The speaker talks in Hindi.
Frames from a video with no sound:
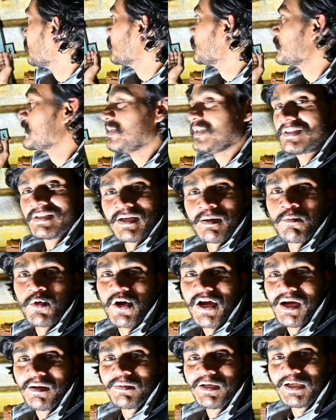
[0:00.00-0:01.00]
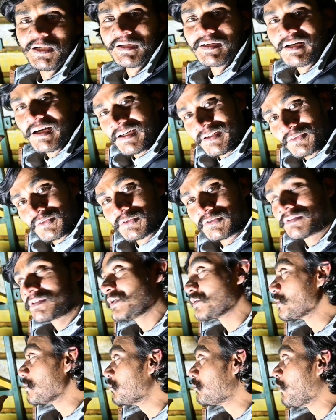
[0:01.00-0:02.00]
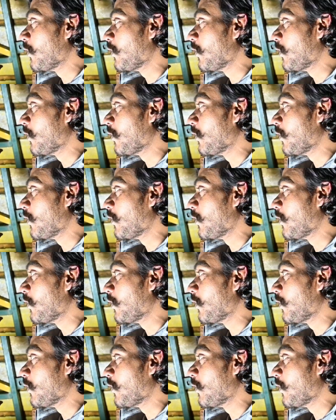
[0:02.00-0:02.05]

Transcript: तो इसके मुकाबले टेंट से तो